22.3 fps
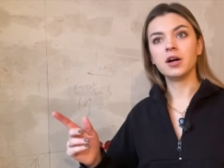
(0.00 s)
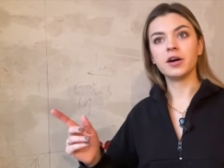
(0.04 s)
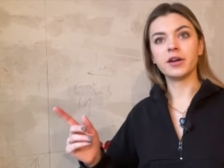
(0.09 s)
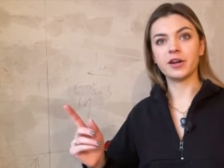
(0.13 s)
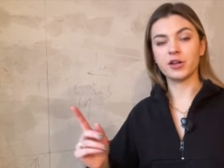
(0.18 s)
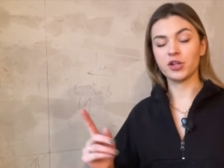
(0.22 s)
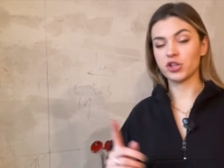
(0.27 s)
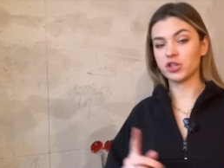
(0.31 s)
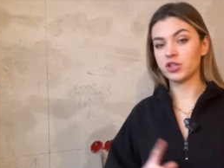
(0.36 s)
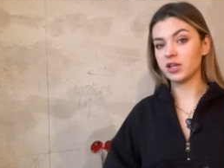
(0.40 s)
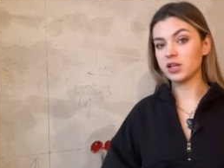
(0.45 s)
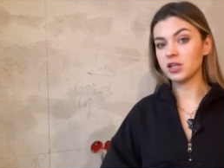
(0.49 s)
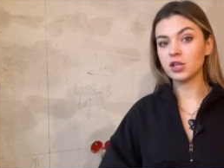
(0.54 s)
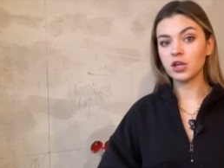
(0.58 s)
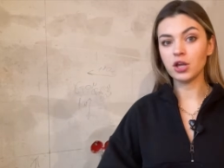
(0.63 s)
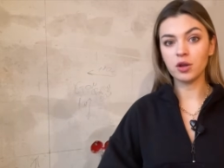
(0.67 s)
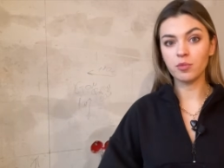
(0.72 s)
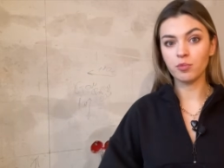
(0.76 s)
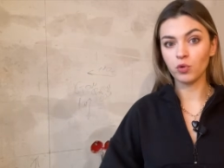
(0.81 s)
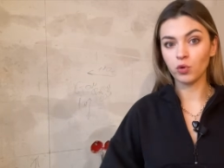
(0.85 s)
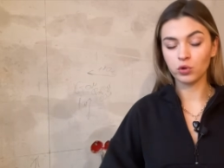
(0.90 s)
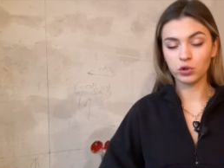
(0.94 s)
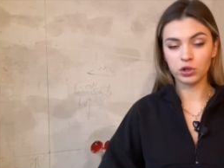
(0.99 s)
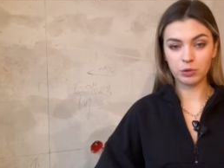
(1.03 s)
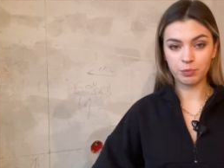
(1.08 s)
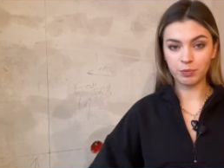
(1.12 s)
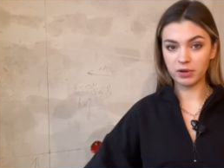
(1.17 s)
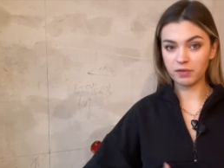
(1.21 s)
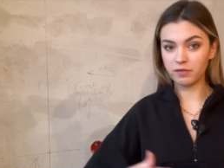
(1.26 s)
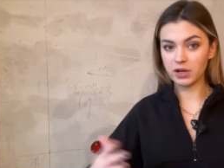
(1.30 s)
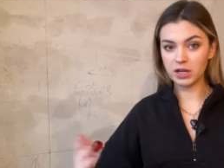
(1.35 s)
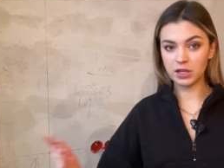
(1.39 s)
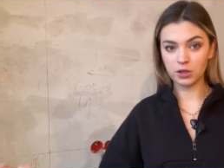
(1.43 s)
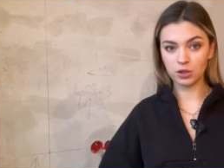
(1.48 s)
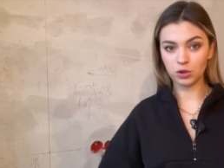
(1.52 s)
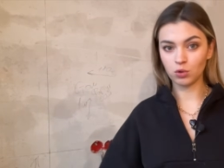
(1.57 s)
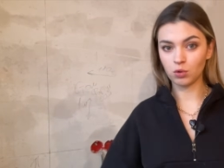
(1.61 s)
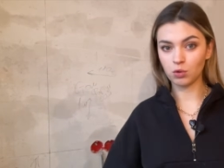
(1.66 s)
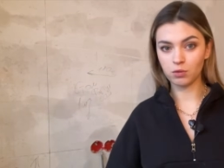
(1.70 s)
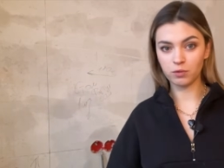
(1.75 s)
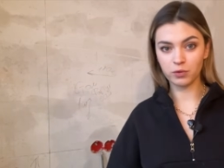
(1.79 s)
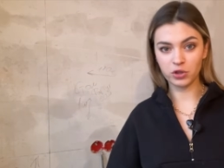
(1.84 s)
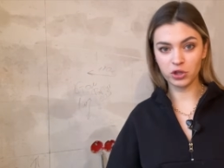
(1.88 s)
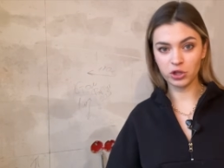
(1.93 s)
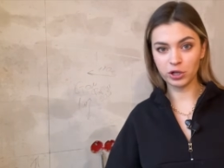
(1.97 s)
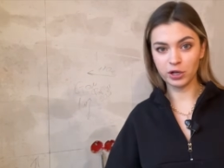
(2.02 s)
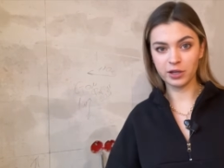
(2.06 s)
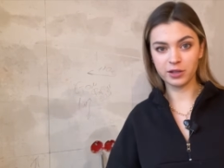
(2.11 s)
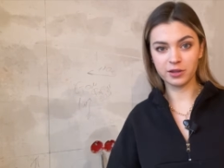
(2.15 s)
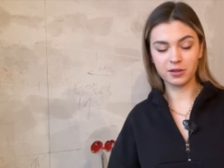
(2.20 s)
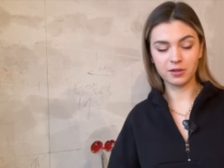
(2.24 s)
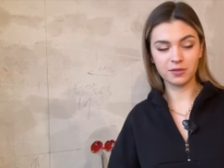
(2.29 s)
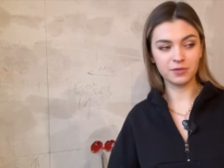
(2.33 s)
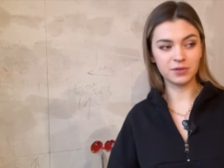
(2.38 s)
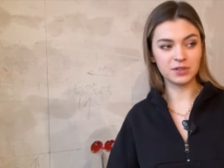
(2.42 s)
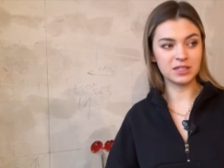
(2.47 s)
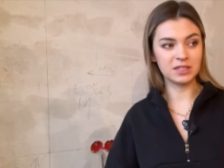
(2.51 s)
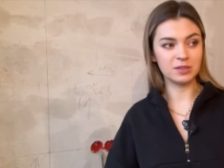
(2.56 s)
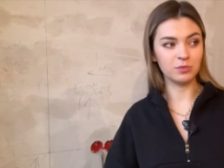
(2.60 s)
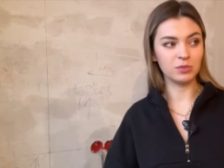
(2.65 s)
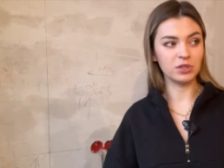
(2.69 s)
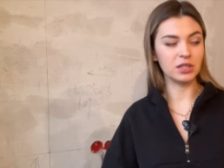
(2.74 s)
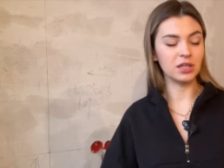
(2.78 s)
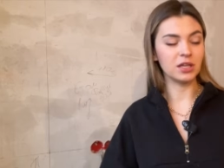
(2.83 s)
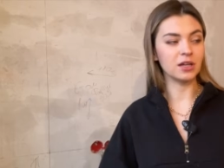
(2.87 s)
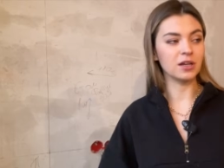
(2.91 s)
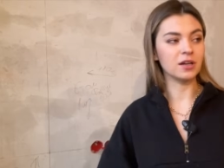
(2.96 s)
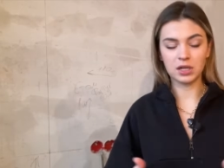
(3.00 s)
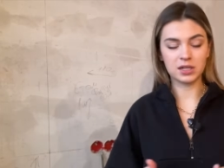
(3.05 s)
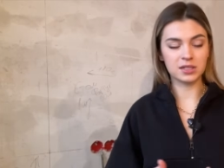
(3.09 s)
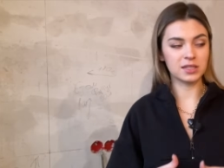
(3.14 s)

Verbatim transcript: рождение ребенка, появление нового члена в семье,